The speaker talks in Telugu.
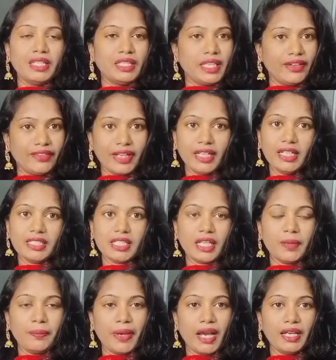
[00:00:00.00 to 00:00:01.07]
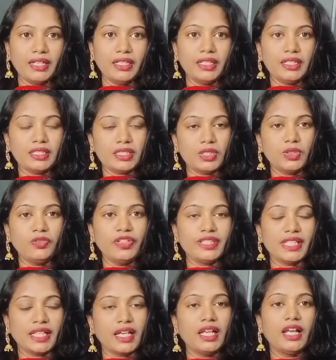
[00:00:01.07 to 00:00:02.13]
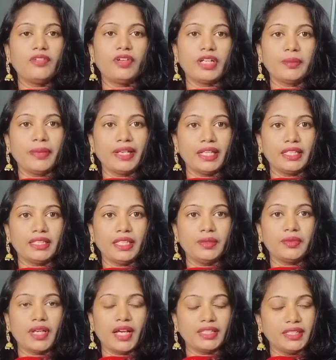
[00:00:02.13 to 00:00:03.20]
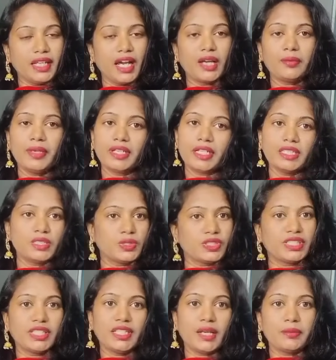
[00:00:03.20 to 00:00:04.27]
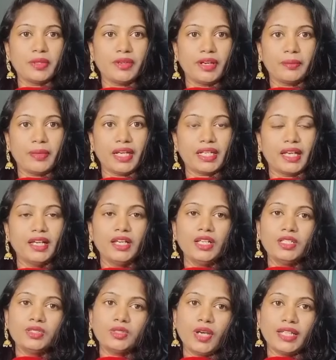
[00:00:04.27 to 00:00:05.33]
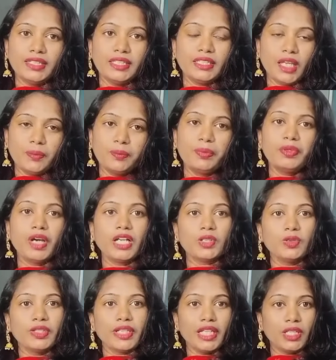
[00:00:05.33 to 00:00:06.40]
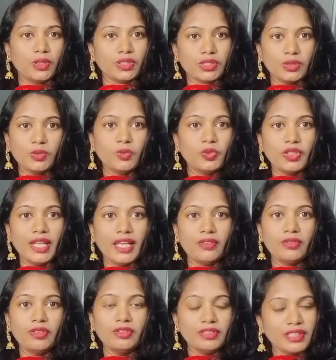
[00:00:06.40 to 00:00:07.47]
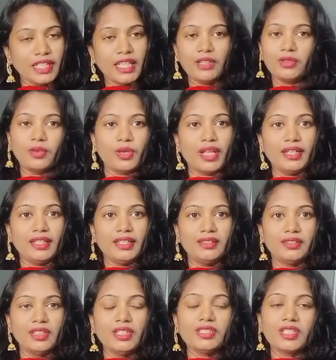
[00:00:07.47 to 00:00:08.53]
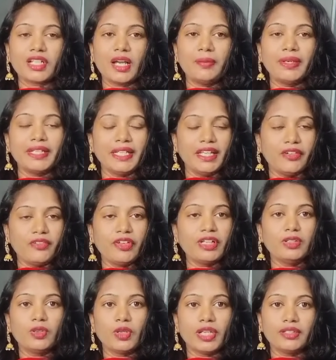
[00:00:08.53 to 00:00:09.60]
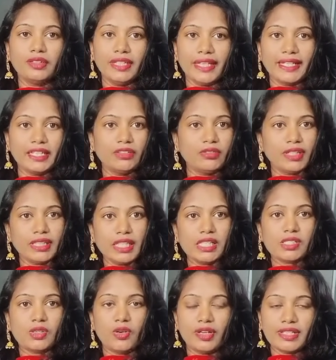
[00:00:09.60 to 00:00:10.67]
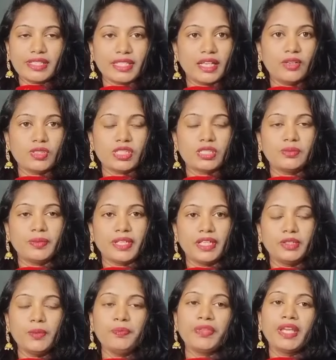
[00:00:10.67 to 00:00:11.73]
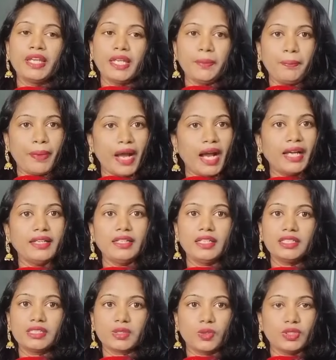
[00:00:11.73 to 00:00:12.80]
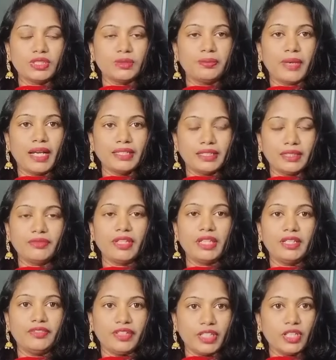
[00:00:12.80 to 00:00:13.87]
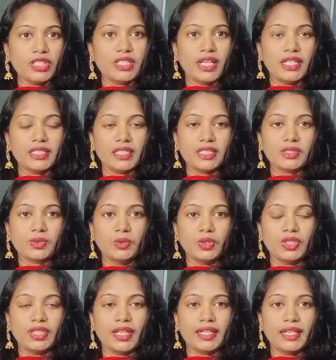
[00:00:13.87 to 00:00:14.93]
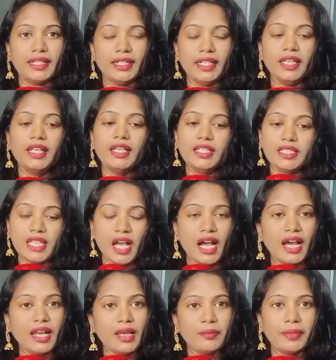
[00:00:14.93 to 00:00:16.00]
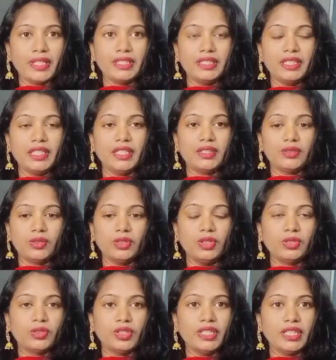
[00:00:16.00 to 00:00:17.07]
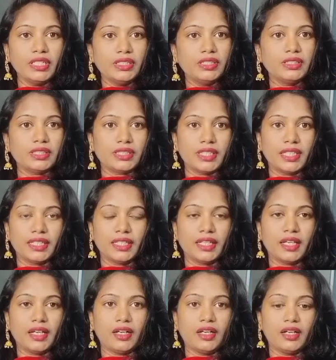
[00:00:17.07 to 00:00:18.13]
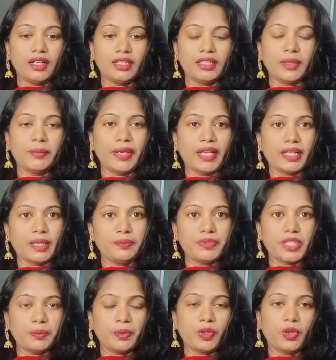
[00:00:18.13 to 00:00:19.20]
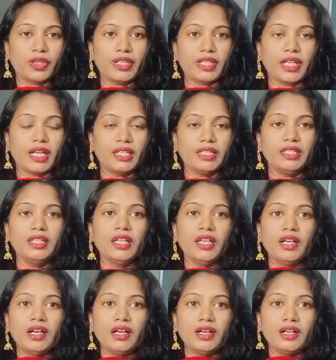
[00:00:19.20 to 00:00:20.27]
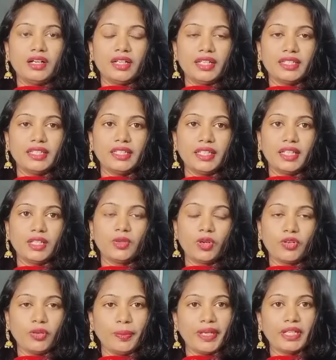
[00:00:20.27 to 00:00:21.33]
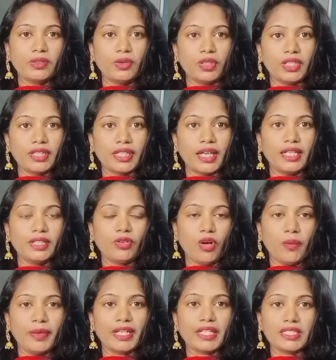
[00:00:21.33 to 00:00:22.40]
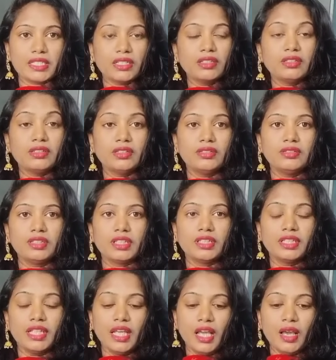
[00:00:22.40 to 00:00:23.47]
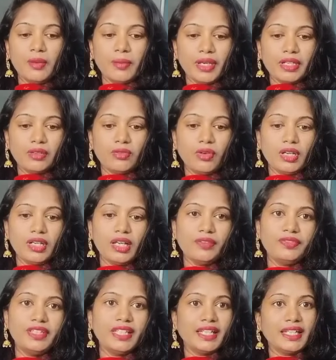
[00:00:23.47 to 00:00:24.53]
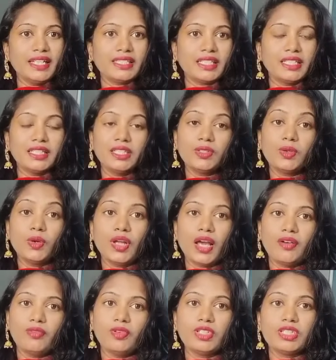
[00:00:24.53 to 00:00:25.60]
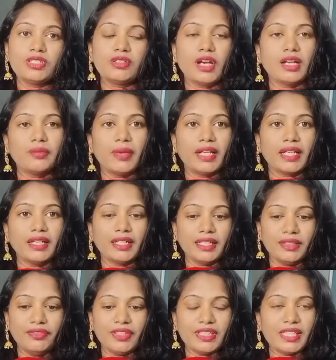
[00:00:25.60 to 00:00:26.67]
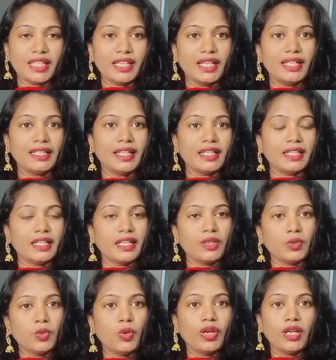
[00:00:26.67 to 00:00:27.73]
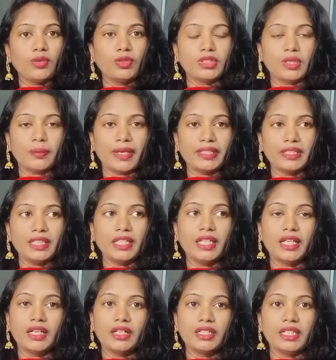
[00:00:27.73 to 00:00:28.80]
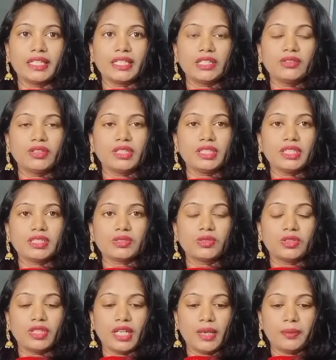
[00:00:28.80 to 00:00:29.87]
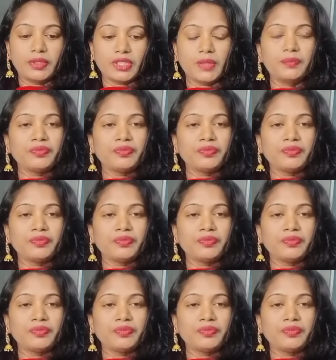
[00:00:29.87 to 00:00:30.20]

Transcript: ఎవరైనా సరే పార్ట్నర్స్ ఫిజికల్ అవ్వటం అనేది అది నార్మల్గా సృష్టి ధర్మం అనమాట సో అది తప్పు అనుకుంటే ఈరోజు నువ్వు లేవు నేను కూడా లేను సో కాబట్టి ఎవరు కూడాను నెగిటివ్గా తీసుకోవాల్సిన అవసరం లేదు నేను పార్ట్నర్స్ కోసం మాత్రమే ఈ వీడియో షేర్ చేసుకుంటున్నానండి చాలామంది కొన్ని కొన్ని ఇష్యూస్ దగ్గర అంటే బ్రేకప్ చెప్పుకోవటం కానీ లేదంటే గొడవ పెట్టుకోవటం కానీ కామన్గా జరుగుతూ ఉంటుంది బట్ వన్ ఆఫ్ ది రీజన్ ఇది కూడా అవ్వచ్చు అనమాట అంటే ఈ ఫిజికల్ దగ్గర కూడా కొంతమంది నెగిటివ్గా తీసుకొని లేకపోతే